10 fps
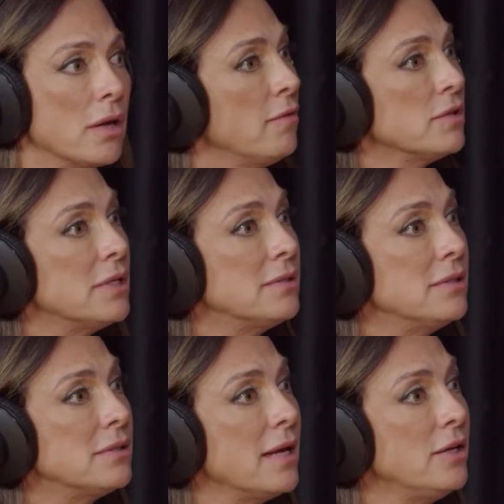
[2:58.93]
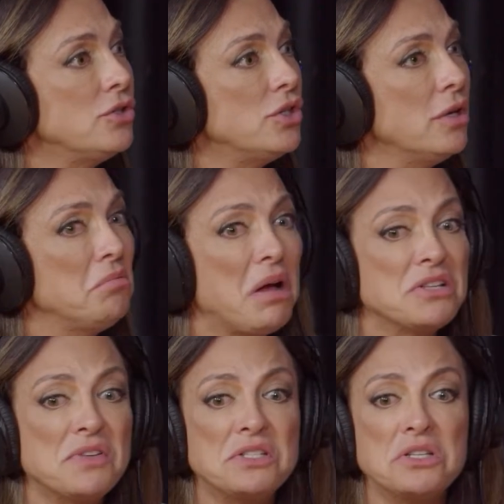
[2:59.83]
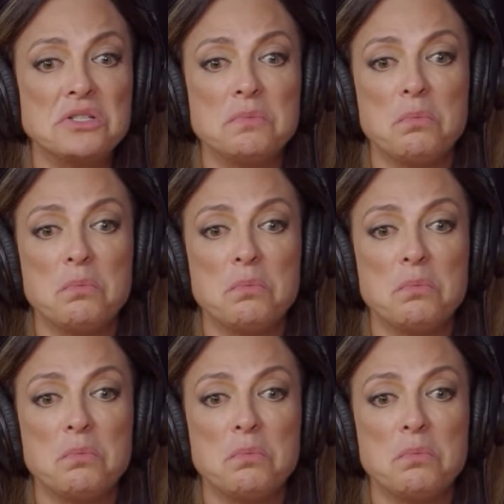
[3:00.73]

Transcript: que você se sente, às vezes,